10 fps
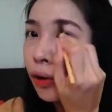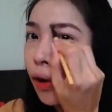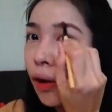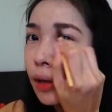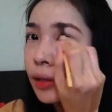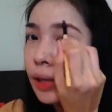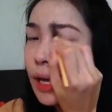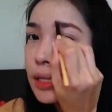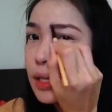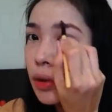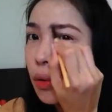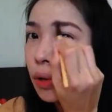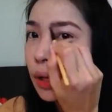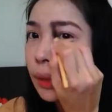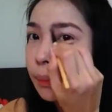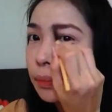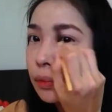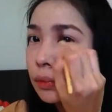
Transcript: ก็เดี๋ยวนั้นจะส่งคลิป